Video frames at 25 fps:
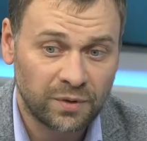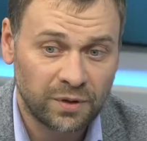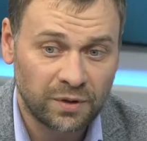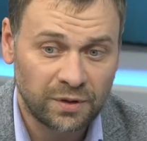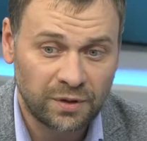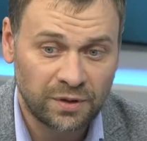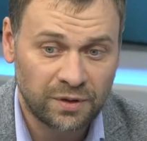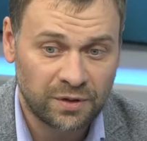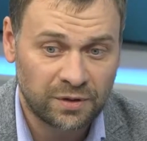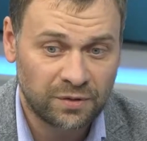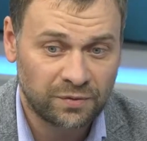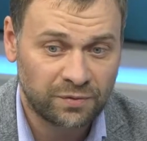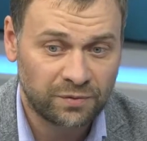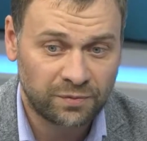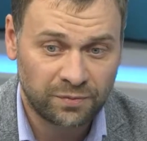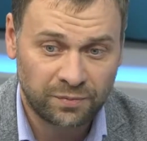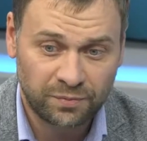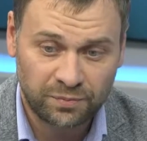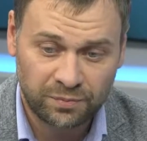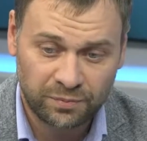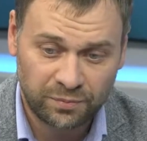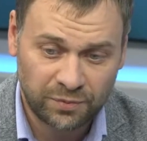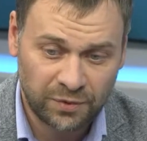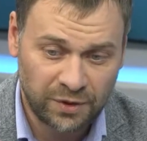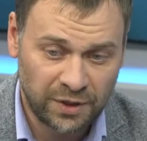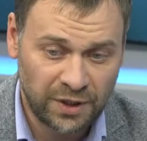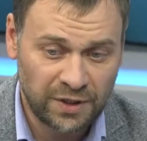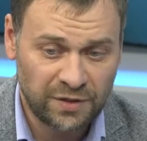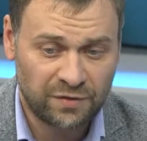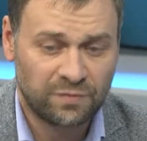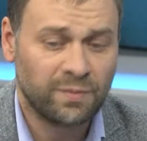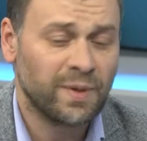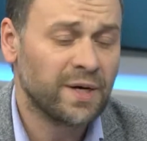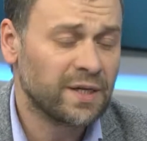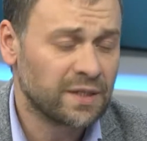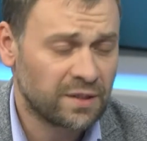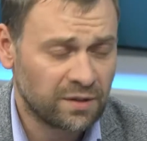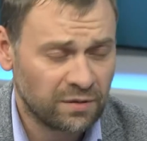из средств
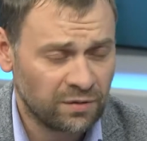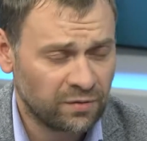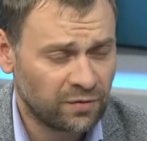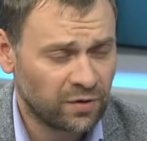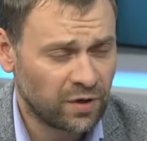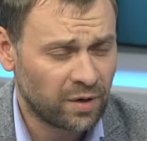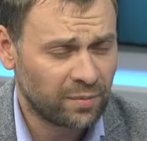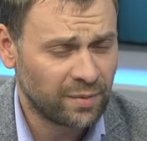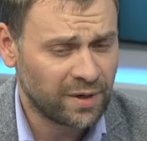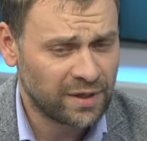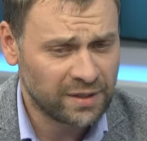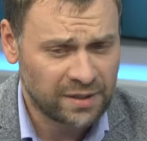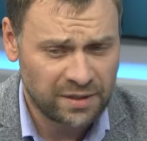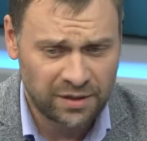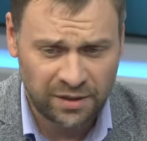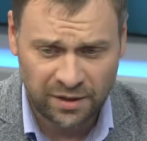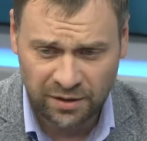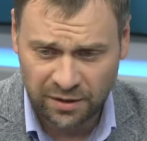массовой информации,